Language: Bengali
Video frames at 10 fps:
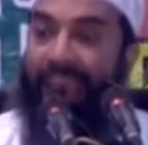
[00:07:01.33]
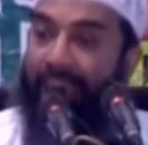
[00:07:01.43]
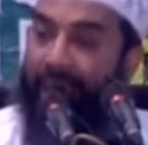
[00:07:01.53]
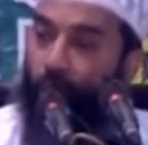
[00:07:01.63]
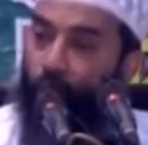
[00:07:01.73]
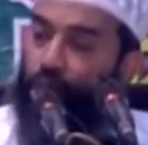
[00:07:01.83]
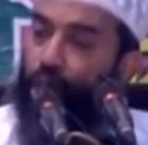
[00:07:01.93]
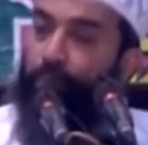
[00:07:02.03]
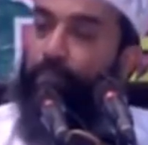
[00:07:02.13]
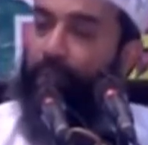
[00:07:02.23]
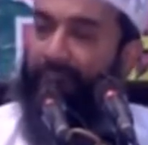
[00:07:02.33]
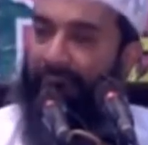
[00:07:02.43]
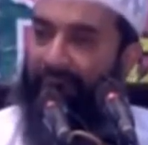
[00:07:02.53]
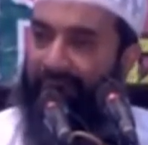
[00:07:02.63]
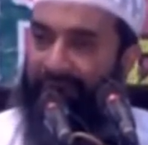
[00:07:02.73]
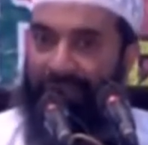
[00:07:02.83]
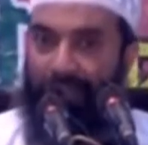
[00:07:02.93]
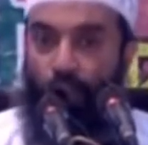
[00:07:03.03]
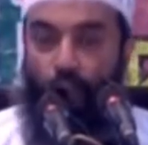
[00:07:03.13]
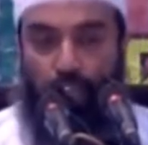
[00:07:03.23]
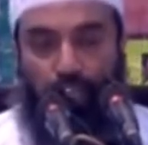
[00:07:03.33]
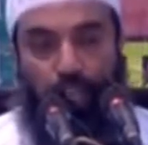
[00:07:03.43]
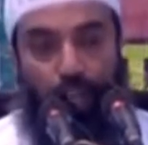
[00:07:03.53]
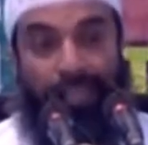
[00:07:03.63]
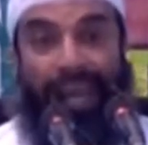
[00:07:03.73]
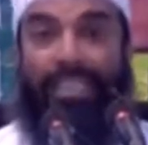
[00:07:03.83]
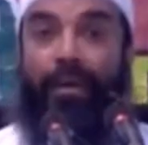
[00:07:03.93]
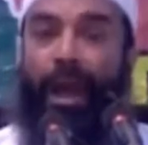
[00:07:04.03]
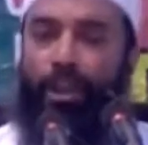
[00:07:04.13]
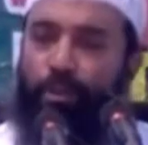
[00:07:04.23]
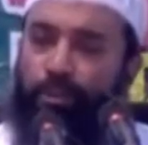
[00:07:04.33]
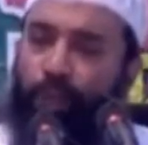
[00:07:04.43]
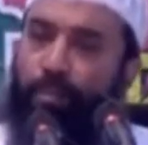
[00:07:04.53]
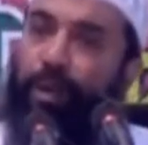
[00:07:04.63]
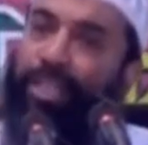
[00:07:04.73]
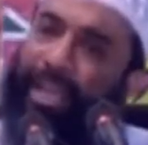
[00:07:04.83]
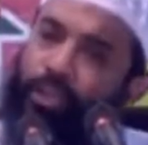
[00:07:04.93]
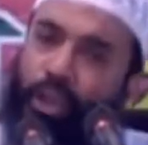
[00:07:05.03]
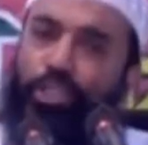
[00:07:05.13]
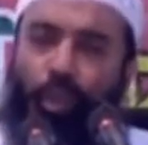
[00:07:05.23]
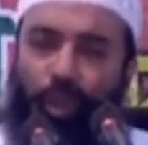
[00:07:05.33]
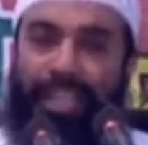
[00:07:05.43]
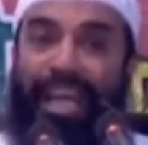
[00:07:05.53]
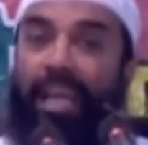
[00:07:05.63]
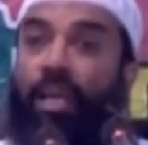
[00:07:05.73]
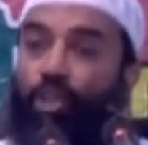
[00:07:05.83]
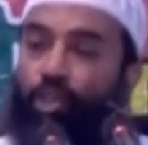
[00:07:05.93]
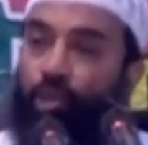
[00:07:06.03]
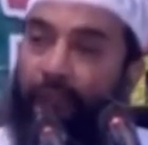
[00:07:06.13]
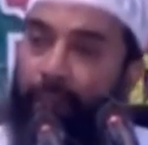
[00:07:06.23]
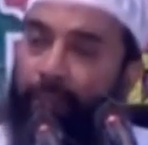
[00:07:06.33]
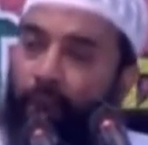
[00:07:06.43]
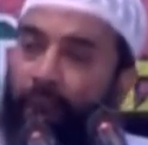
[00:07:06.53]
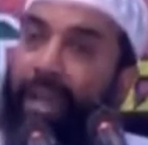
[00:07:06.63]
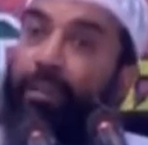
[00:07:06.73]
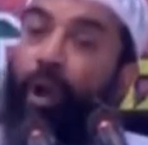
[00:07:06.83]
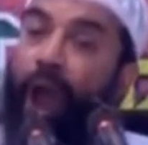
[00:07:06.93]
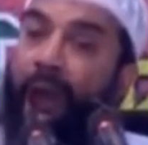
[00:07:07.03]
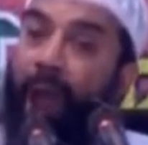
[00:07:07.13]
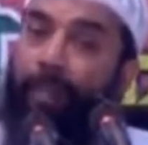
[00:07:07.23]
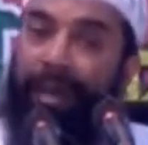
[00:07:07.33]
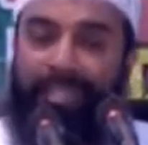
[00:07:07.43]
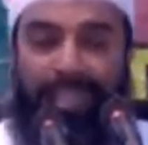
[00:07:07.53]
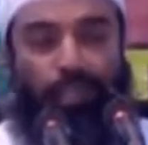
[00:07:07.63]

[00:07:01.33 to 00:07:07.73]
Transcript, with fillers: এই অসভ্যতা অশ্লীলতা যা মানব সভ্যতাকে ধ্বংস করে দেয় সুনামি হলে মহা পাঁচটা